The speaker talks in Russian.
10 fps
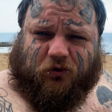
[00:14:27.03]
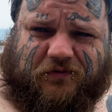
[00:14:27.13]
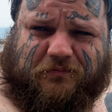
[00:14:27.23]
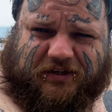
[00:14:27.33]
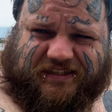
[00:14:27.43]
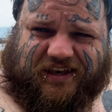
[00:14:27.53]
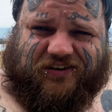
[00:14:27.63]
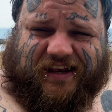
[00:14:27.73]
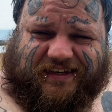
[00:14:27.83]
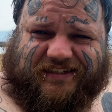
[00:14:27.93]
Вы
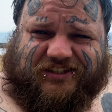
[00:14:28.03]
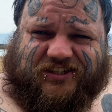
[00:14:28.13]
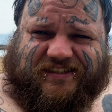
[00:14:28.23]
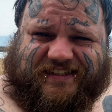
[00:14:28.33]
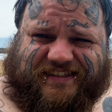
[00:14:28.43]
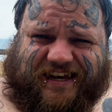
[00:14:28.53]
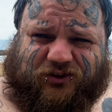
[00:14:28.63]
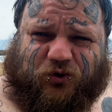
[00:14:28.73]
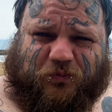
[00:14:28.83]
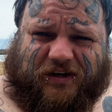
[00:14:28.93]
представляете, 60
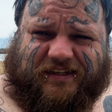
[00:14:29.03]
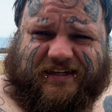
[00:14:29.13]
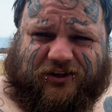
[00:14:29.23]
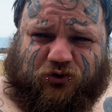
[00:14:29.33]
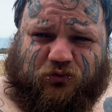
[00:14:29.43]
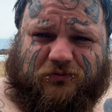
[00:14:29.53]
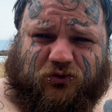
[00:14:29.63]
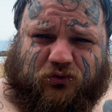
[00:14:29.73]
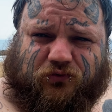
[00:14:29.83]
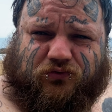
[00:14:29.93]
рублей за одну
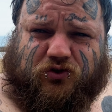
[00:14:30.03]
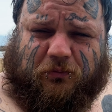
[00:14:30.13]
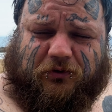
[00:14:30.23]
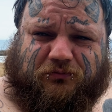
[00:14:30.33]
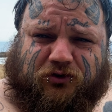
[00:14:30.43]
минуту в теплом